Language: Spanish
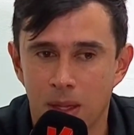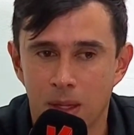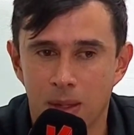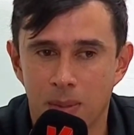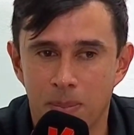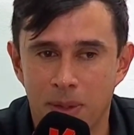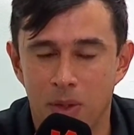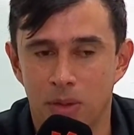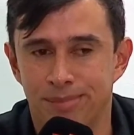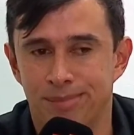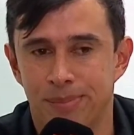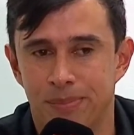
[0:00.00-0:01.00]
eh,
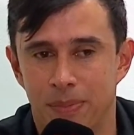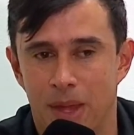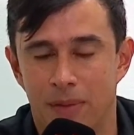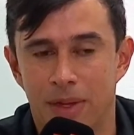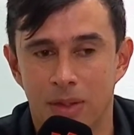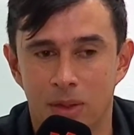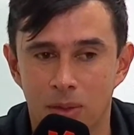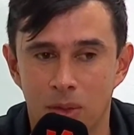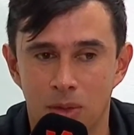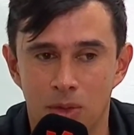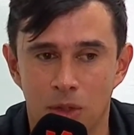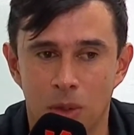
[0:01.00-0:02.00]
pero a ver, no,
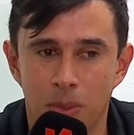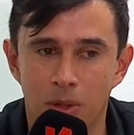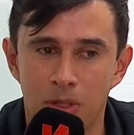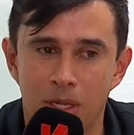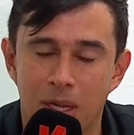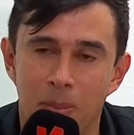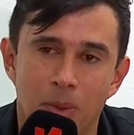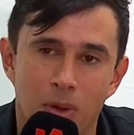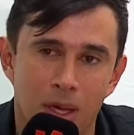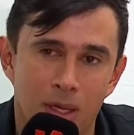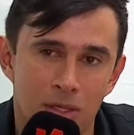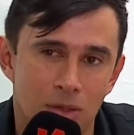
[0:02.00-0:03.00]
no, yo no puedo decir que
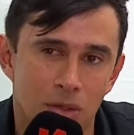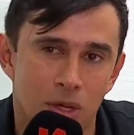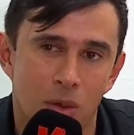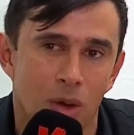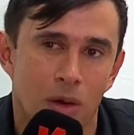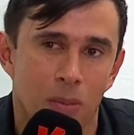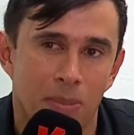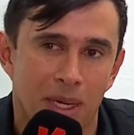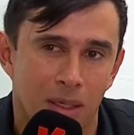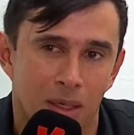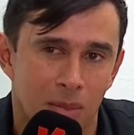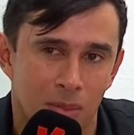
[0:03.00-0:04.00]
por X o Y jugador
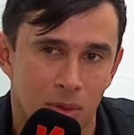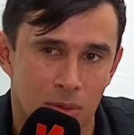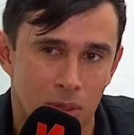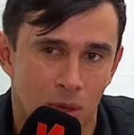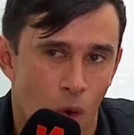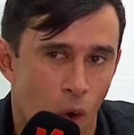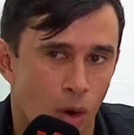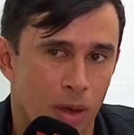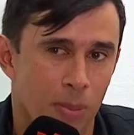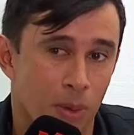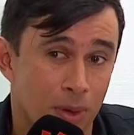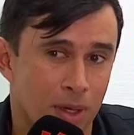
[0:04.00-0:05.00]
perdimos o
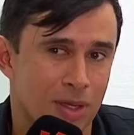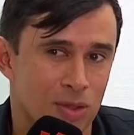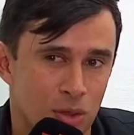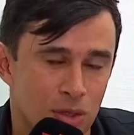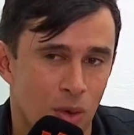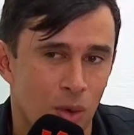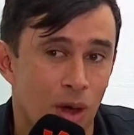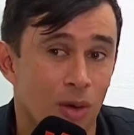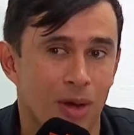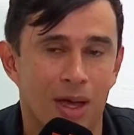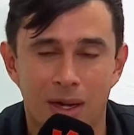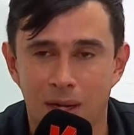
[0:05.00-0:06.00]
que por X o Y
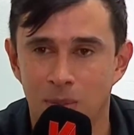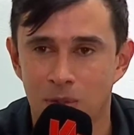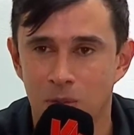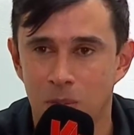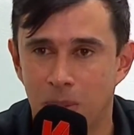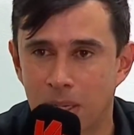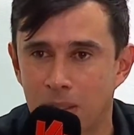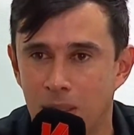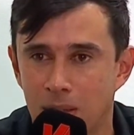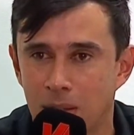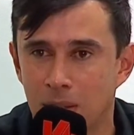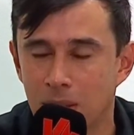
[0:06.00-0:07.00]
jugador ganamos un
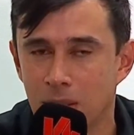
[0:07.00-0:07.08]
partido.